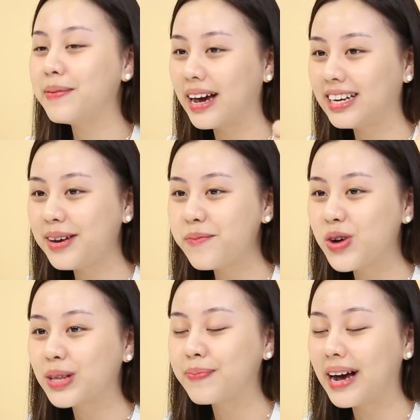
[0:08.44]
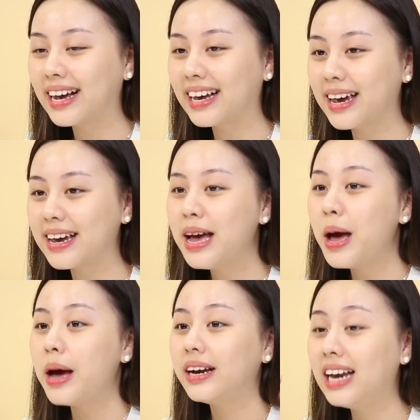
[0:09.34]
Imani buat pakai
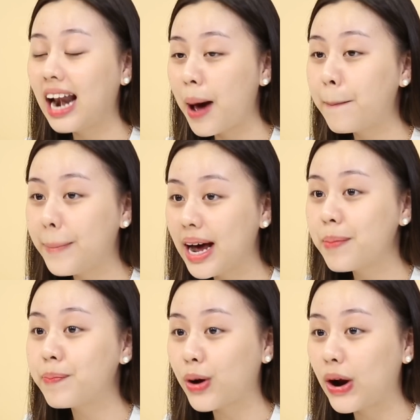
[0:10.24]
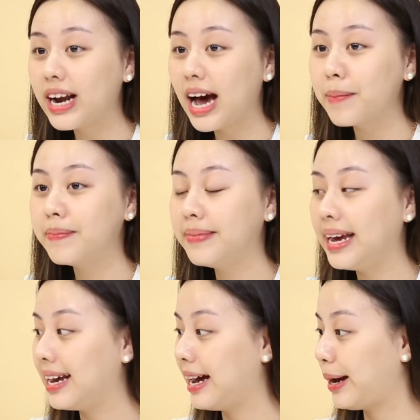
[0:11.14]
8 produk
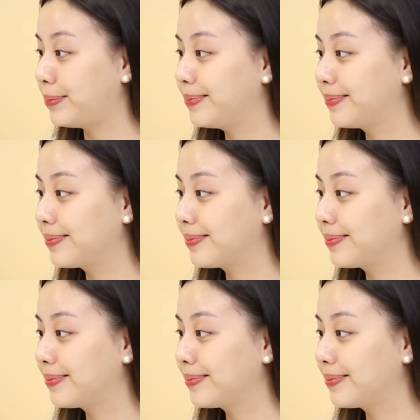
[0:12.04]
makeup.